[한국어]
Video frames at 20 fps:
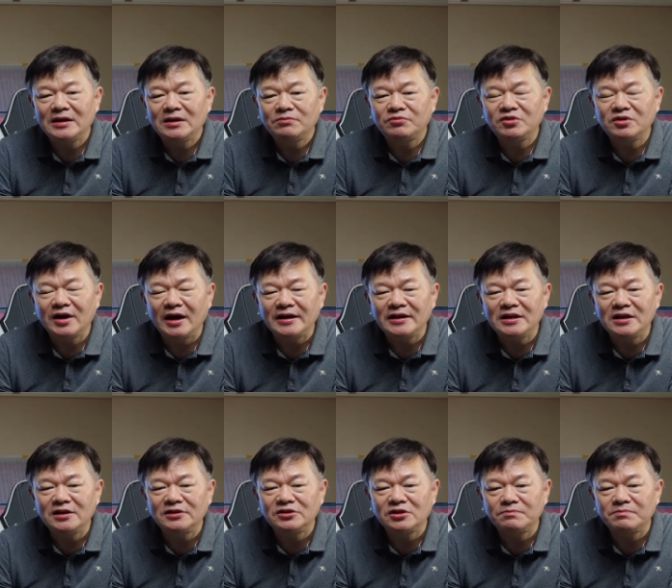불과
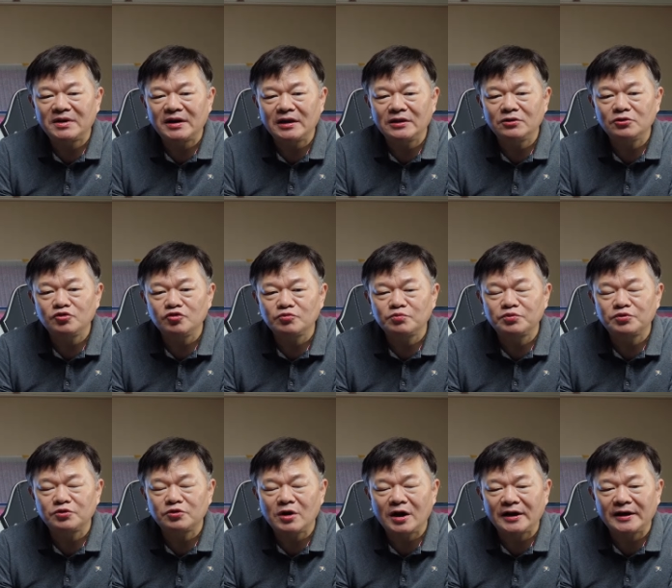1년 전만 해도
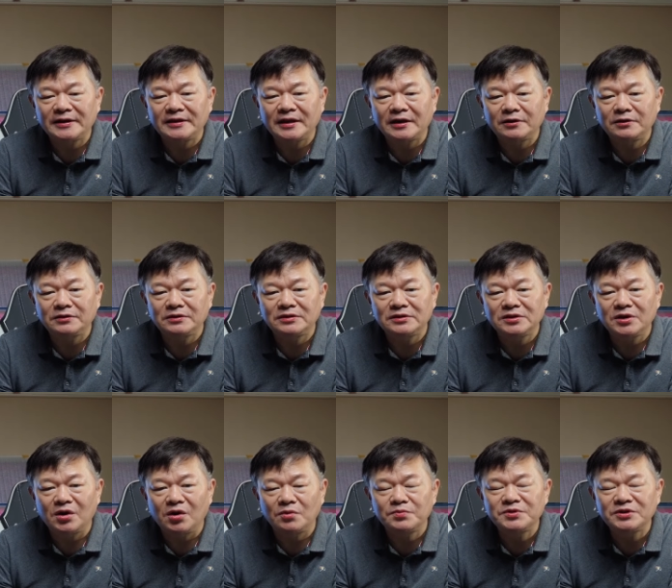6% 가까이 됐거든요.
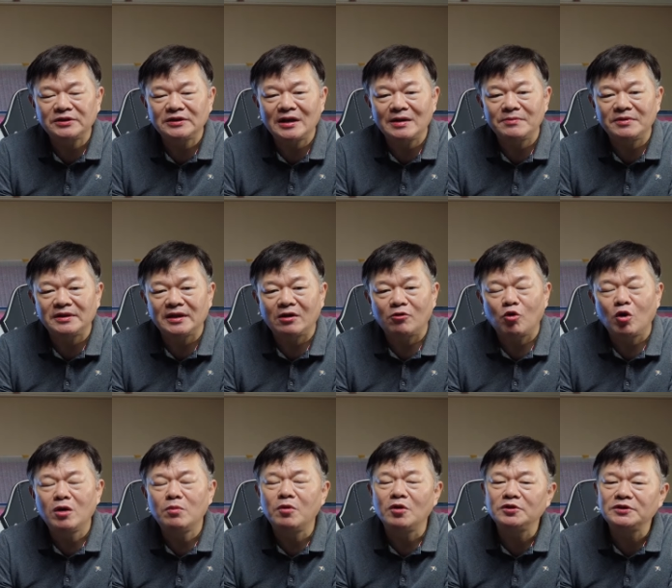엄청납니다.
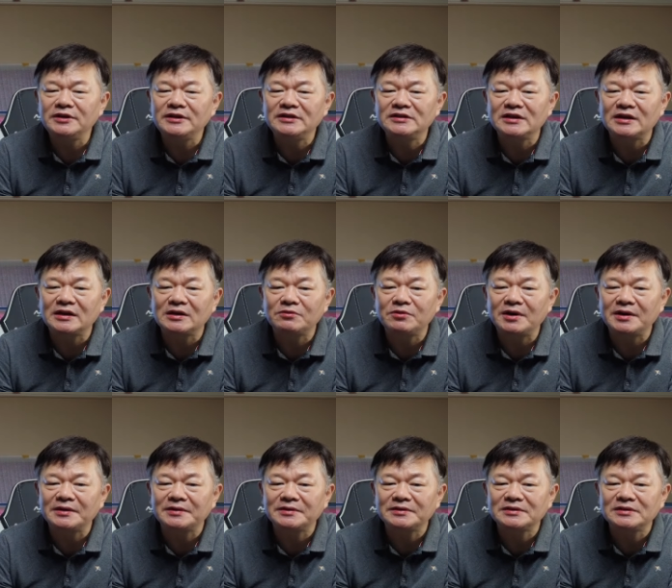월복리 이자라고
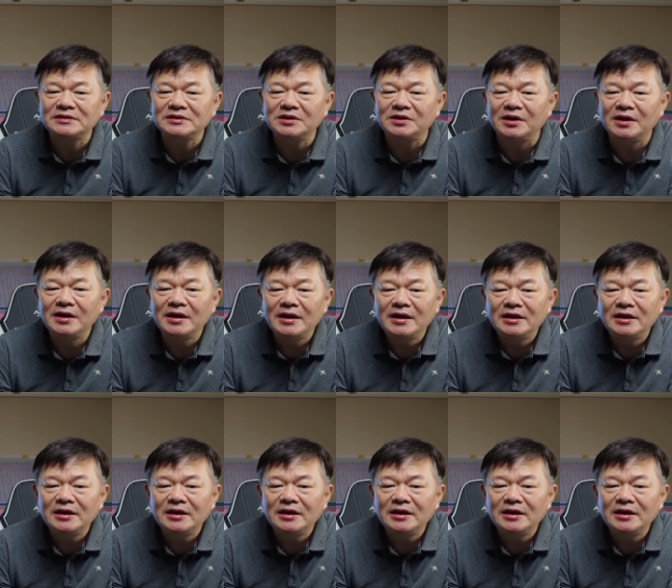하는 것은요.